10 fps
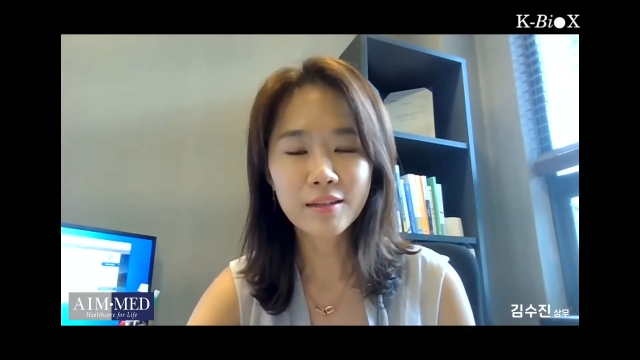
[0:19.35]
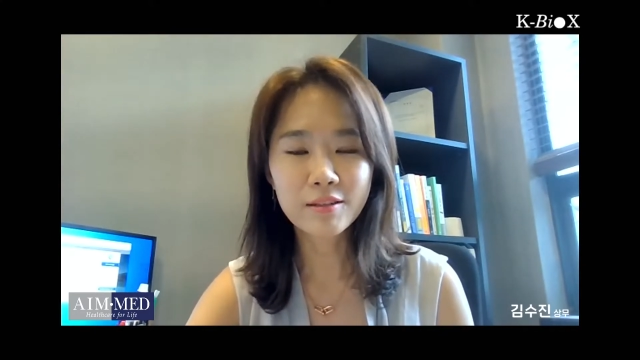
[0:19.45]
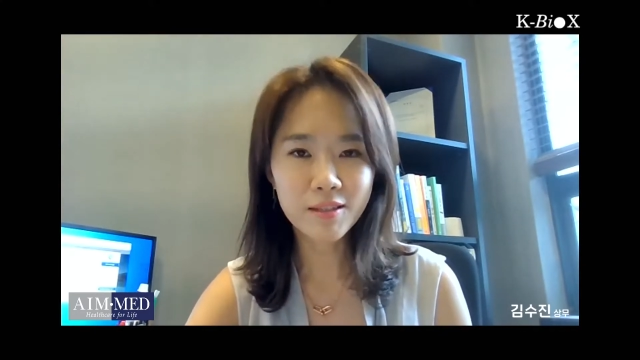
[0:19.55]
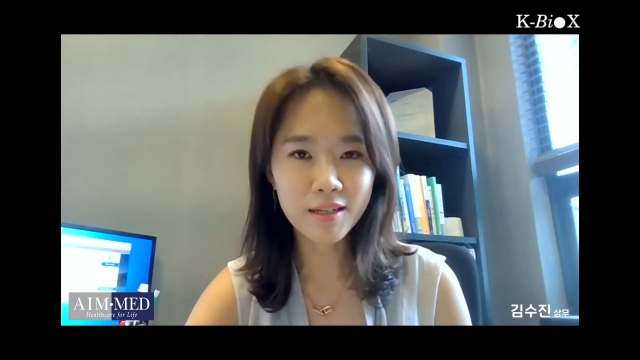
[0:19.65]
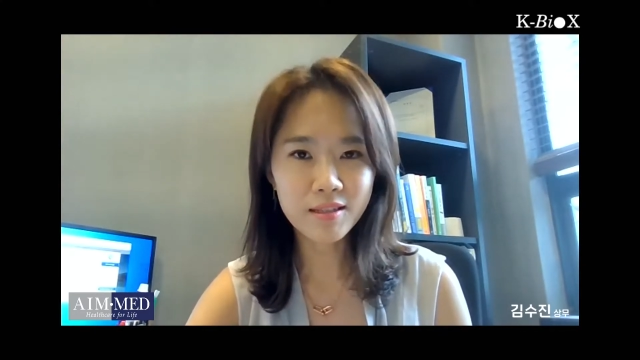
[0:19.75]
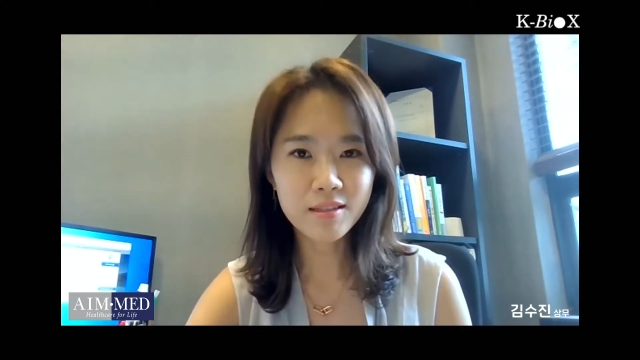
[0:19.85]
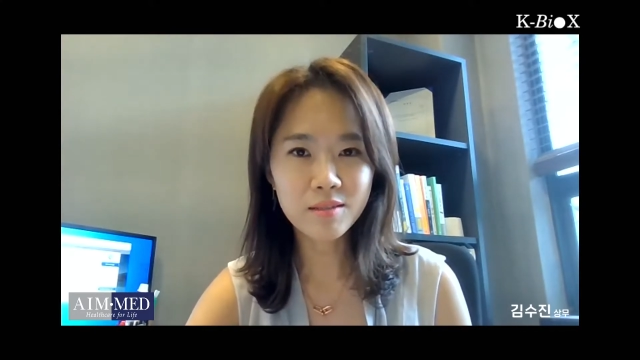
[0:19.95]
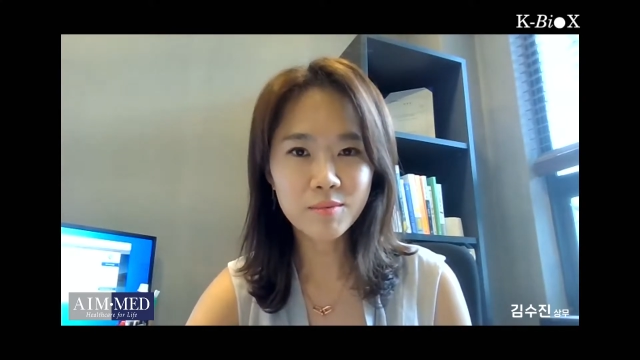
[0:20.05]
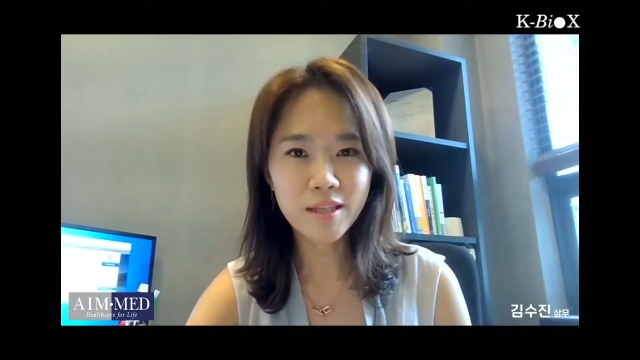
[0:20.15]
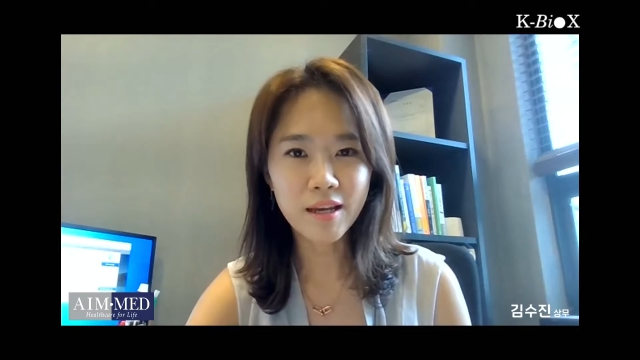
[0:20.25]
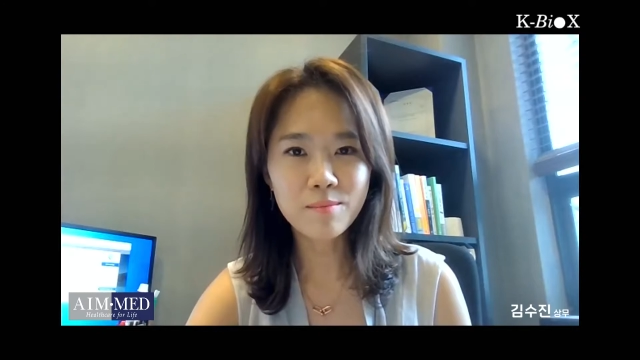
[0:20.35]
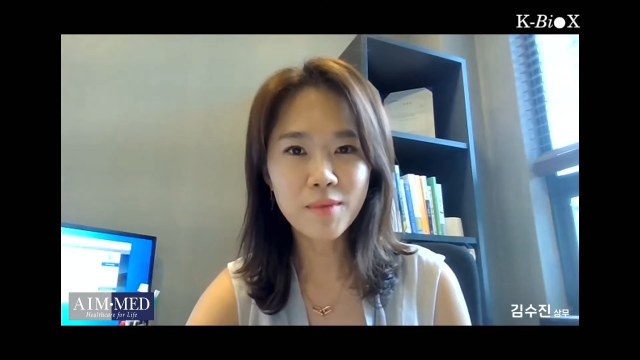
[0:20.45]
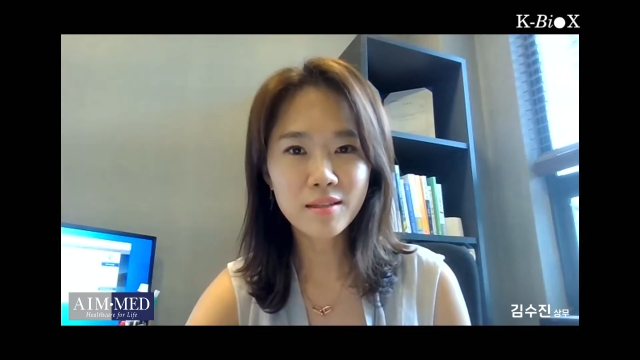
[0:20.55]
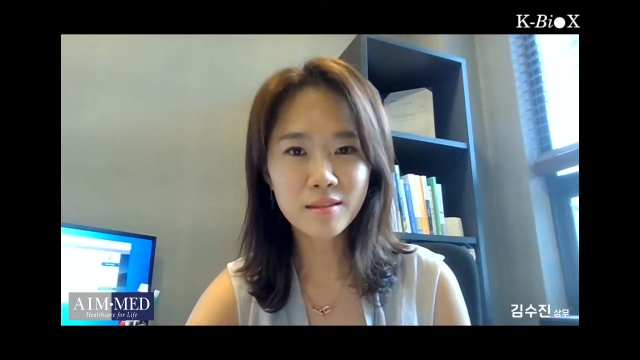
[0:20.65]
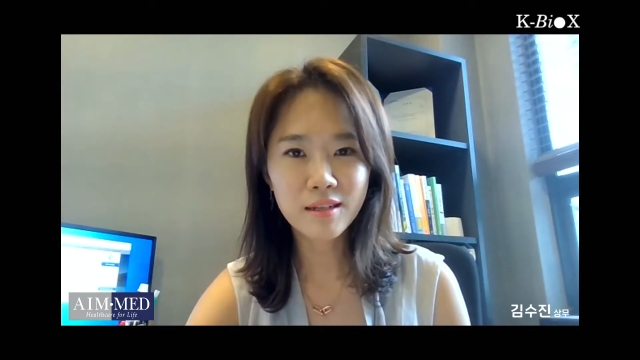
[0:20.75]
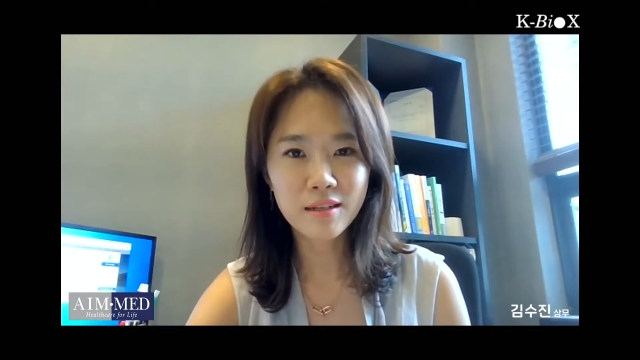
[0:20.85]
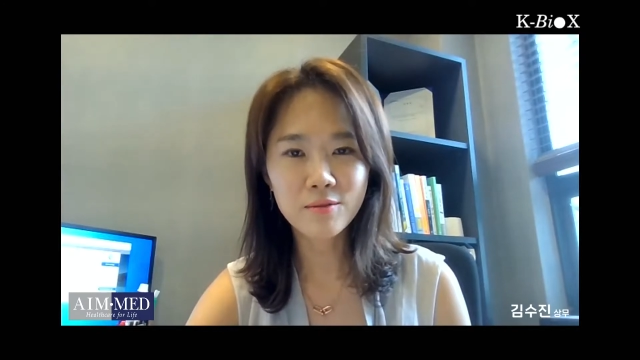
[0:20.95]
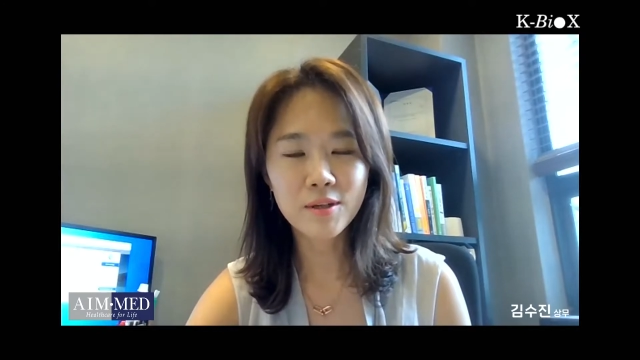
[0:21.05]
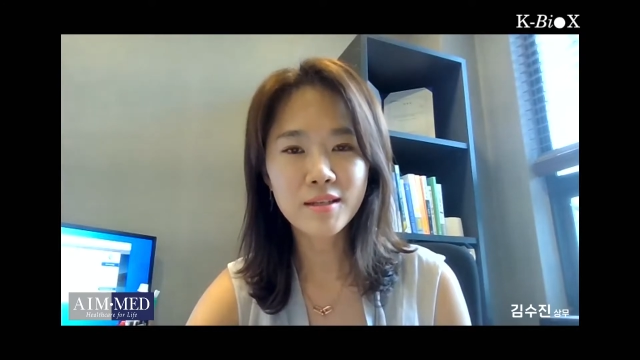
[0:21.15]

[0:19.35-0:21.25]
그러다 지금은 에인메드라는